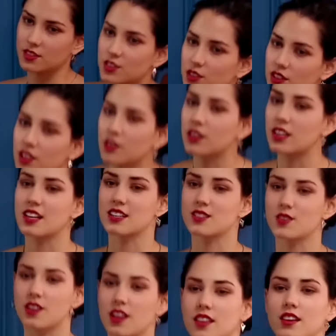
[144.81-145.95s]
Yo creo que ya es
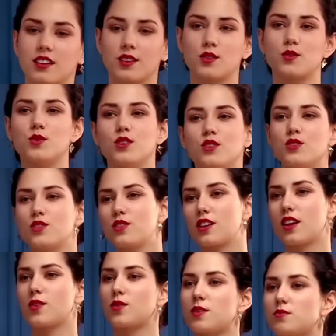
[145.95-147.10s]
hora de que tú y yo
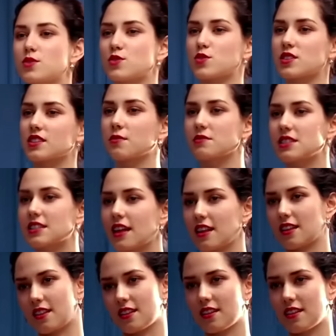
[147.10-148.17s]
reanudemos nuestra amistad.